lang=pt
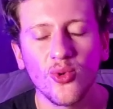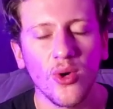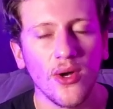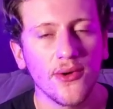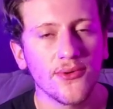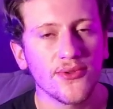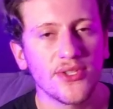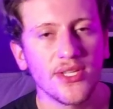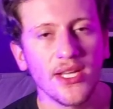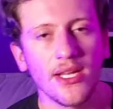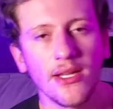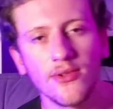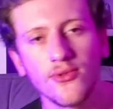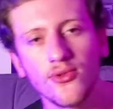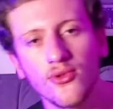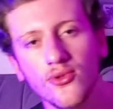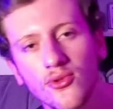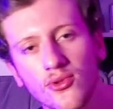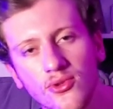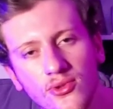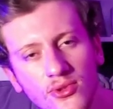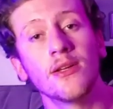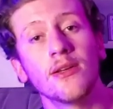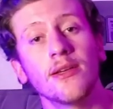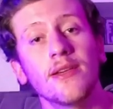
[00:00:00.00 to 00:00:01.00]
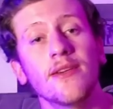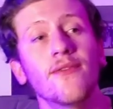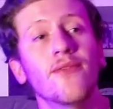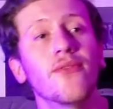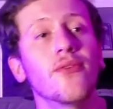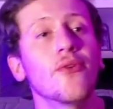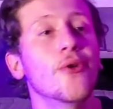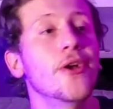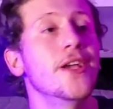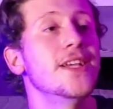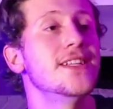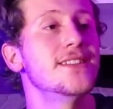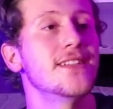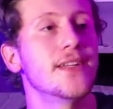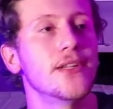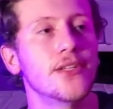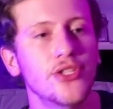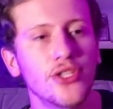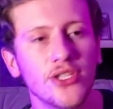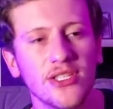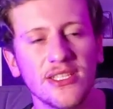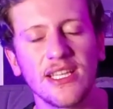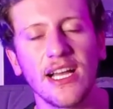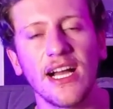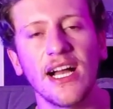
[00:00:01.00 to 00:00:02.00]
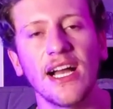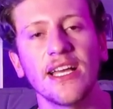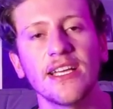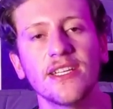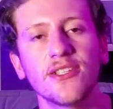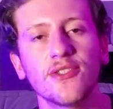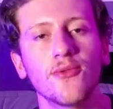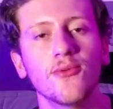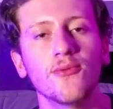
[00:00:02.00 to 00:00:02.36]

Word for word: com auxílio dos influencers digitais,